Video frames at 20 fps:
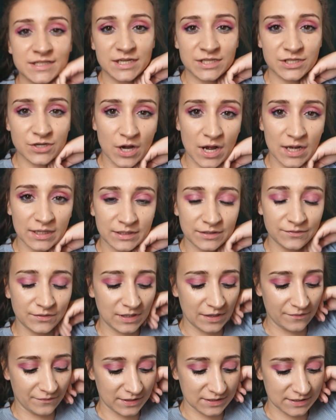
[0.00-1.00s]
Cześć kochani,
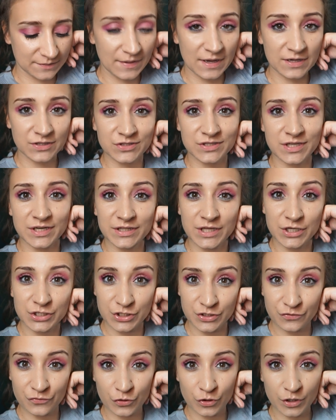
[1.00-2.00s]
witam Was bardzo
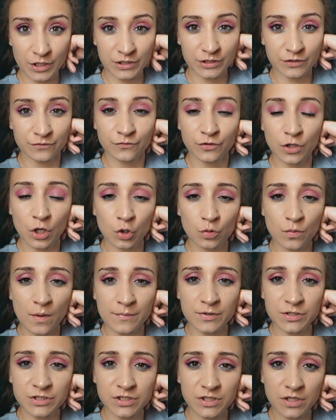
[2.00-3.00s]
serdecznie w kolejnym vlogu.
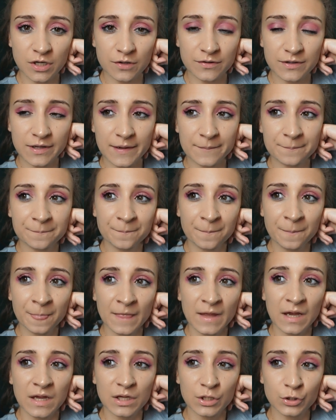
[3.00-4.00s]
Mamy środę,
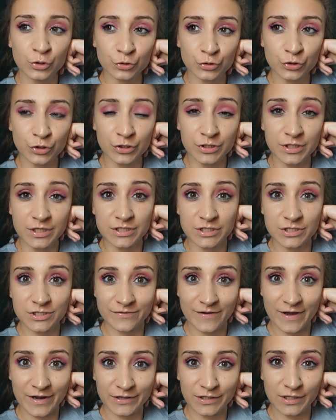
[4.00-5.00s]
jutro jest
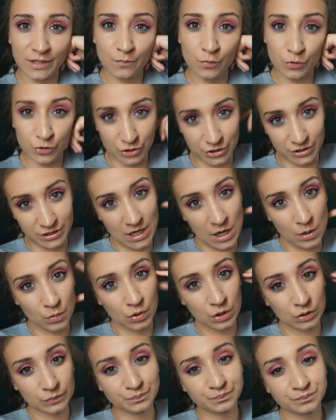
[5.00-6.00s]
czwartek, Boże
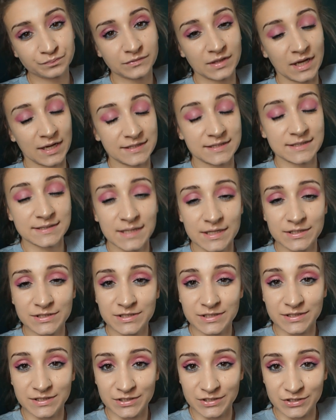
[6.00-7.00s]
Ciało. Dajcie znać,
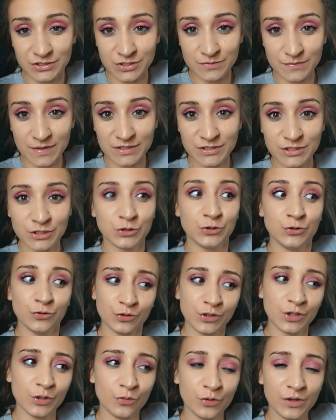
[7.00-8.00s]
e, czy macie
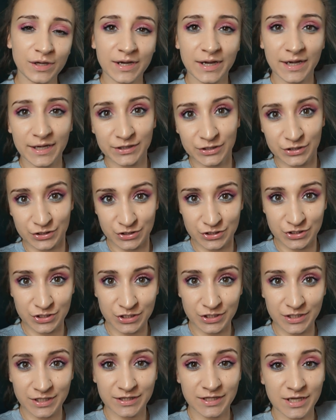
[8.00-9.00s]
długi weekend,
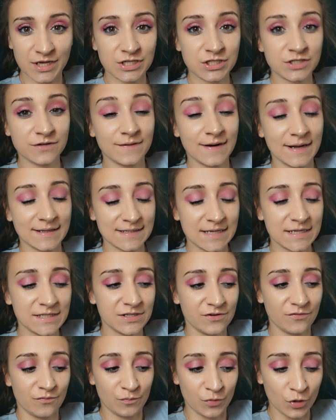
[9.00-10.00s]
czy też
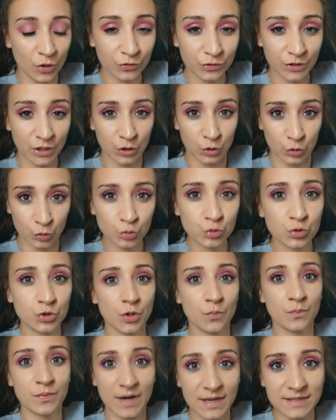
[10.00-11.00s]
wracacie w piątek już
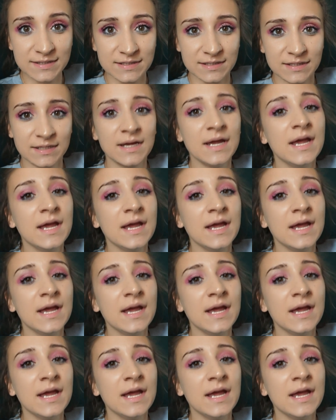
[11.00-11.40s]
do pracy.